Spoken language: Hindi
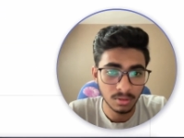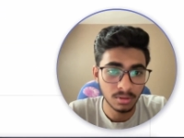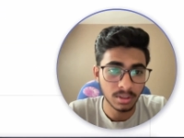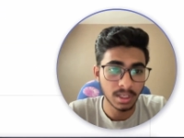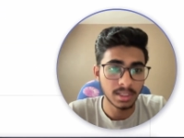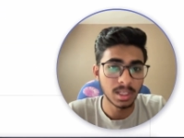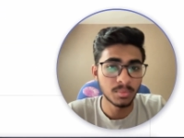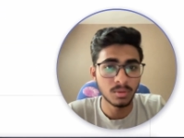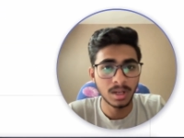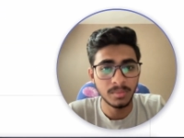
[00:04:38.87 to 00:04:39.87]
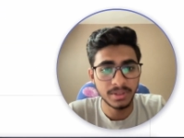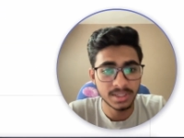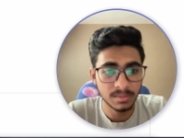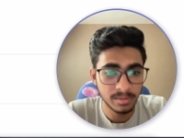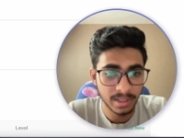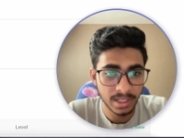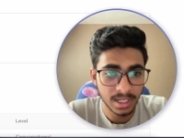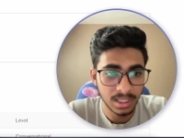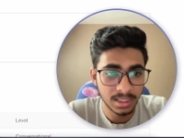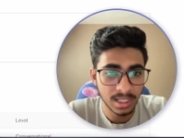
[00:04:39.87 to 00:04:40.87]
ओके okay, ये प्रोफाइल पिक्चर भी मैंने
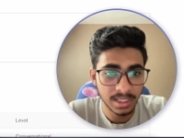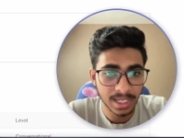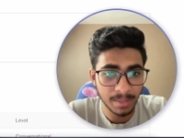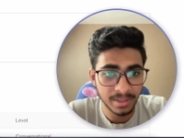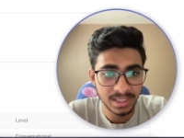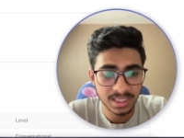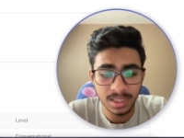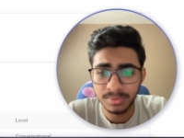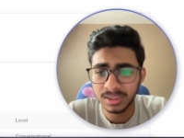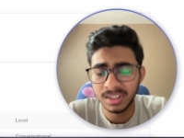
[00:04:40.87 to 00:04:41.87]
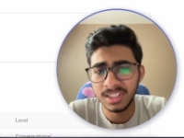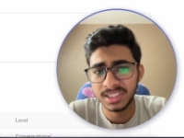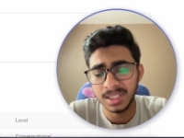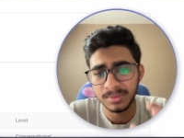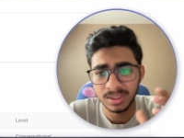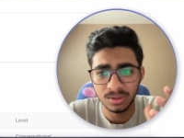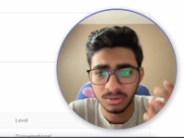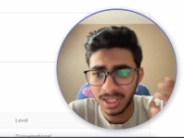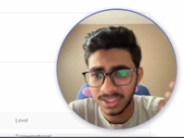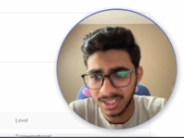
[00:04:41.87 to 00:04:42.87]
डाल दिया यहाँ पे डिस्क्रिप्शन डिस्क्रिप्शन
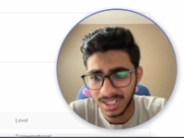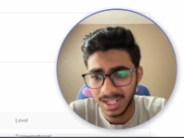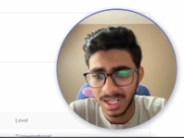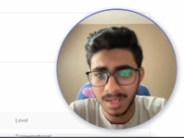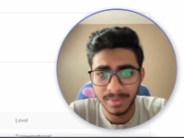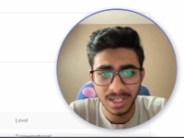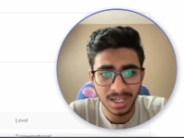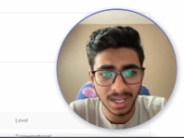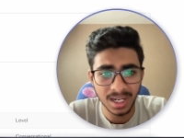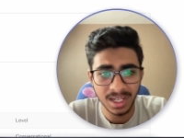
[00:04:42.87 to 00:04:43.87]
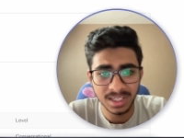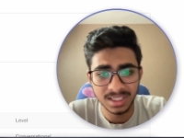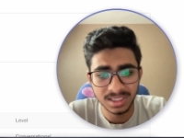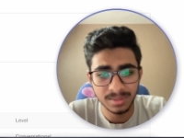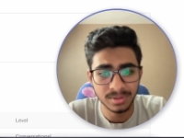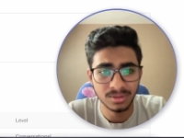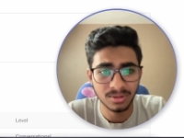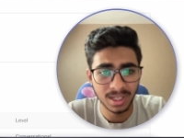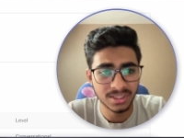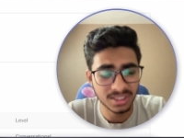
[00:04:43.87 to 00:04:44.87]
थोड़ा अच्छा डालना है मैंने कहा ना कि डिस्क्रिप्शन
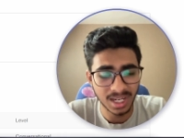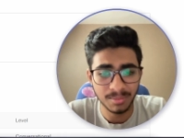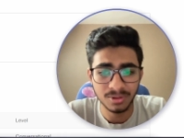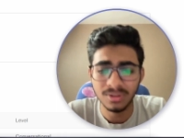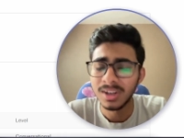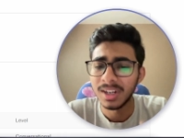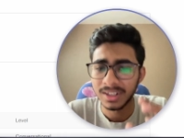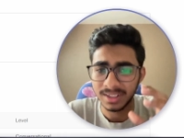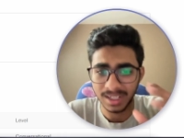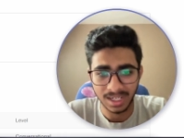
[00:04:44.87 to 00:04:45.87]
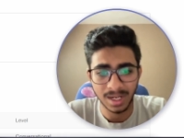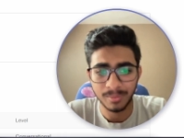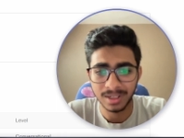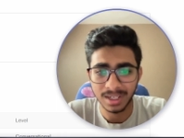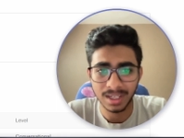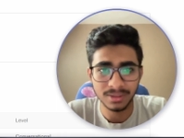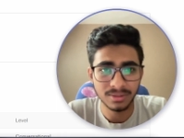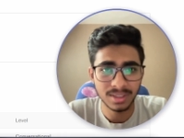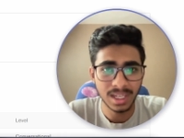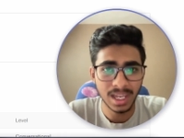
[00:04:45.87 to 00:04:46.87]
थोड़ा अच्छा आपको डालना पड़ेगा
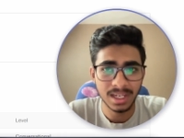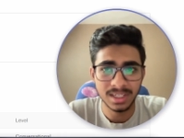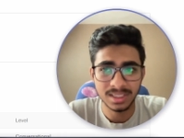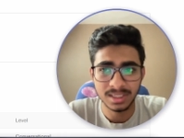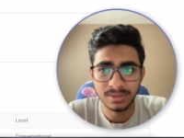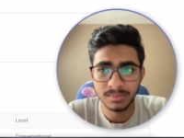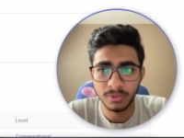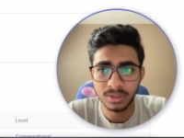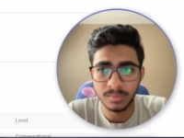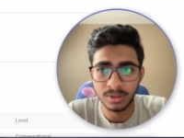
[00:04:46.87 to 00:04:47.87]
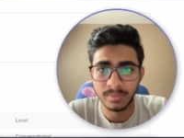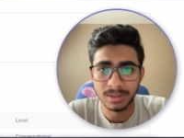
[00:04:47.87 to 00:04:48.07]
क्योंकि क्या है कि डिस्क्रिप्शन बहुत इंपॉर्टेंट